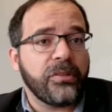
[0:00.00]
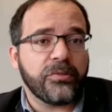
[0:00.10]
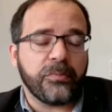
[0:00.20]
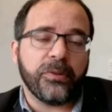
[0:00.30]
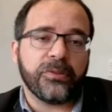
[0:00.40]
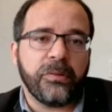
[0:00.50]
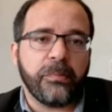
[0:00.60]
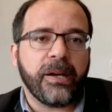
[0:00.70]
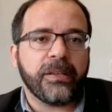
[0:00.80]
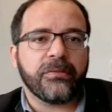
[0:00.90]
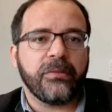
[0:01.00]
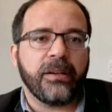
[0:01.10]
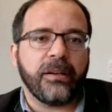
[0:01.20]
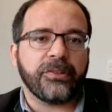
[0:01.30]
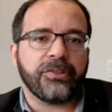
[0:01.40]
de transporte que passam
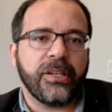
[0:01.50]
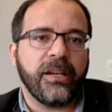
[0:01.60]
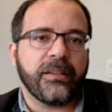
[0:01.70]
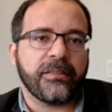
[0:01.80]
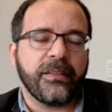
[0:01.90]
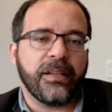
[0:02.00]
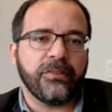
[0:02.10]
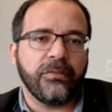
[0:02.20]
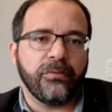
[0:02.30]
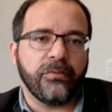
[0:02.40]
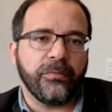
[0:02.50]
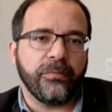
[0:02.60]
a, a chegar na cidade no,